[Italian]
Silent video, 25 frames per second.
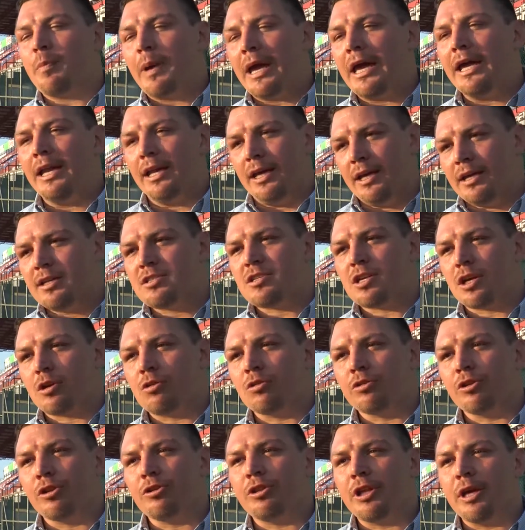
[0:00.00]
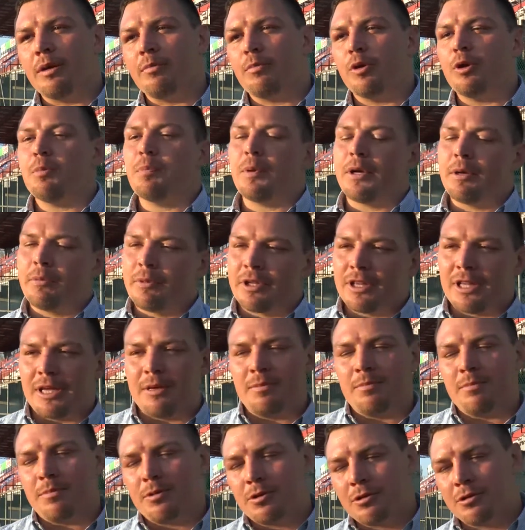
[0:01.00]
bene il secondo tempo, il primo
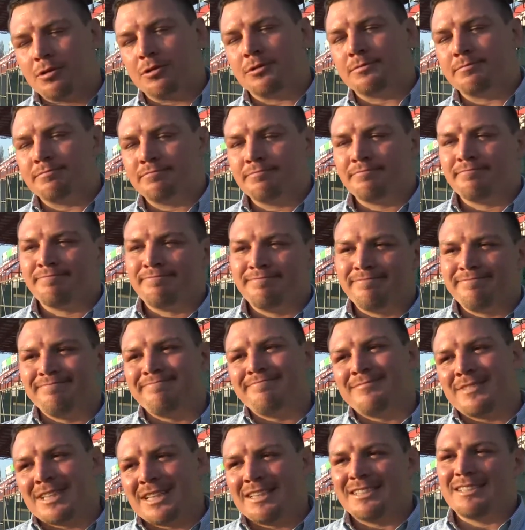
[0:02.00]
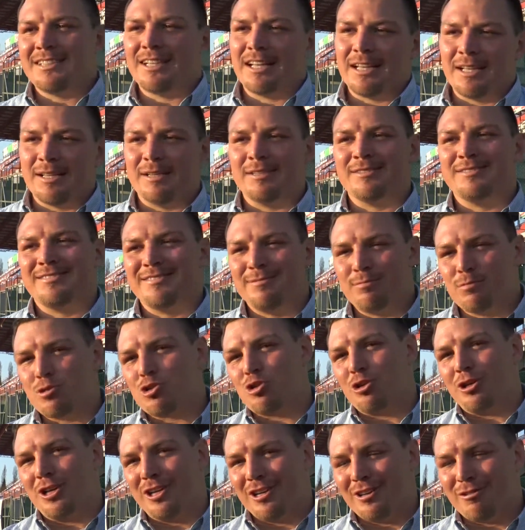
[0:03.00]
tempo eh,
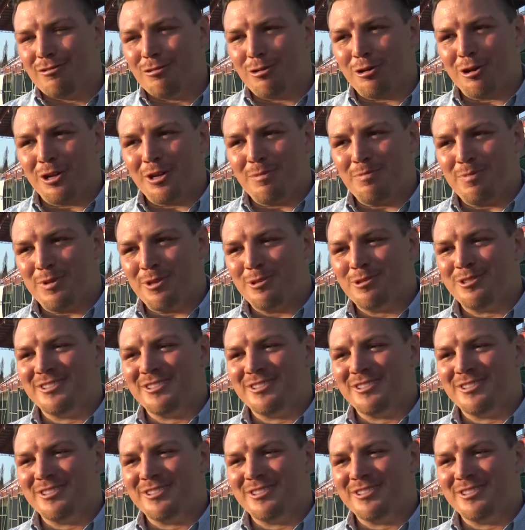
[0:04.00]
bisogna lavorare di più.